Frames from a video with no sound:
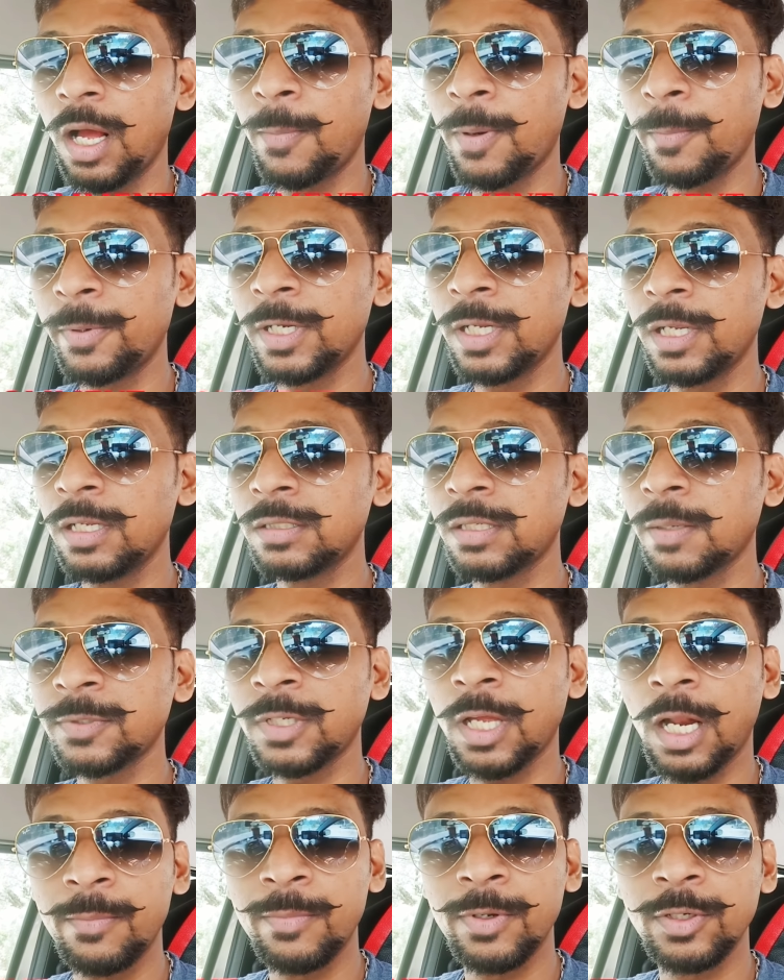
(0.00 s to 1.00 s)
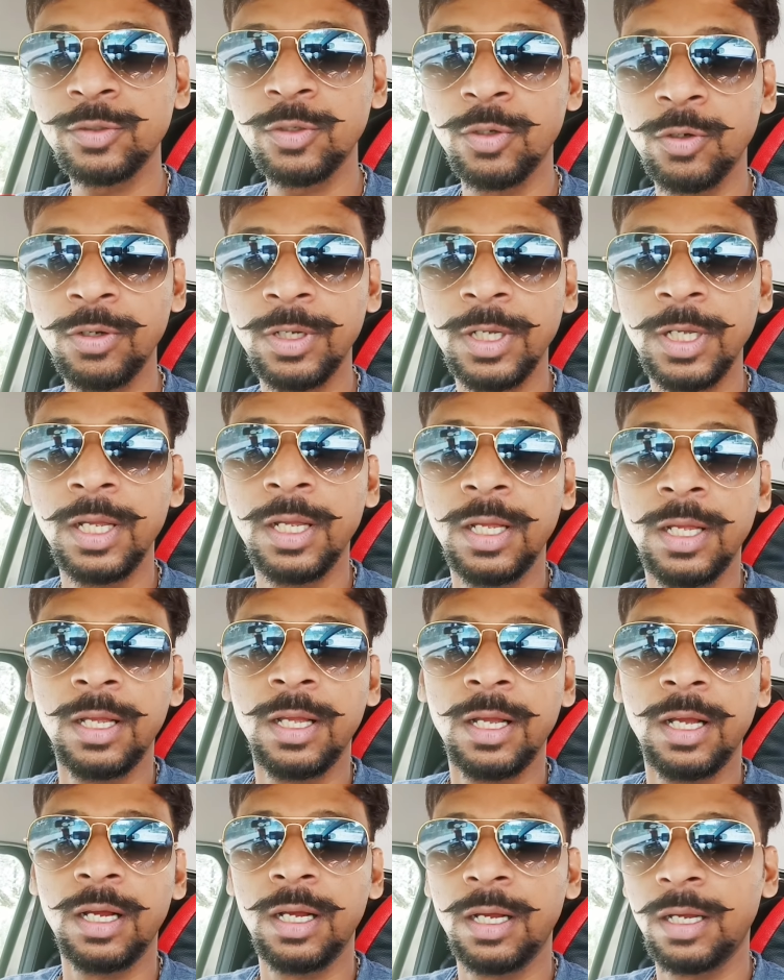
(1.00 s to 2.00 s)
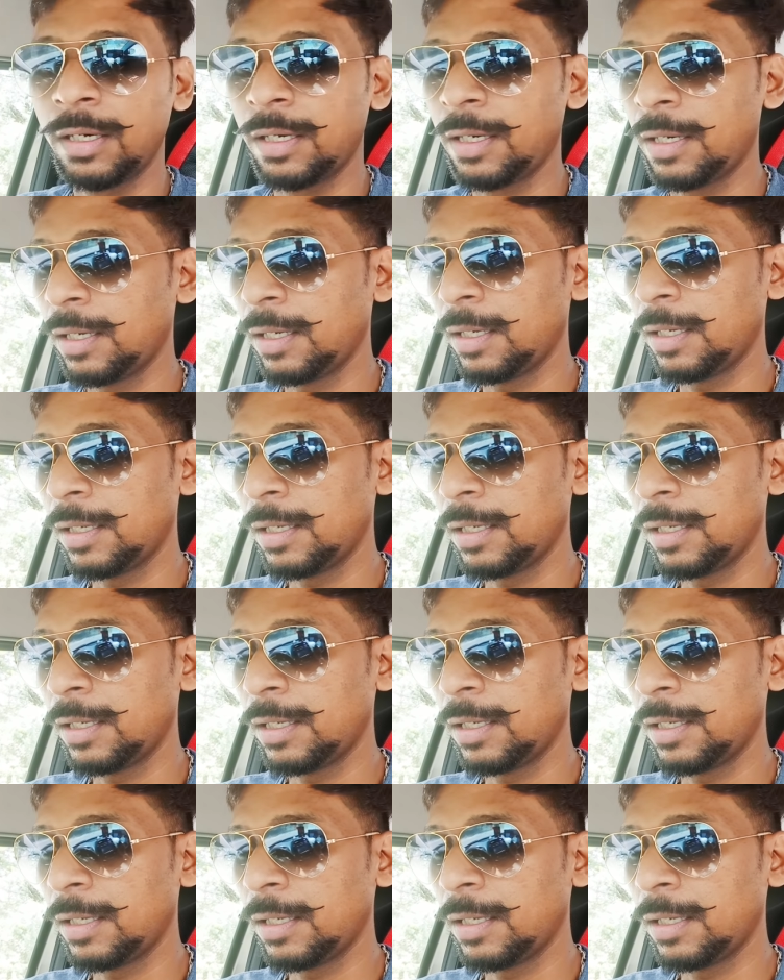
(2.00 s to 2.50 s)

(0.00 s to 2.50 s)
आप अपने सब्सक्राइबर्स को और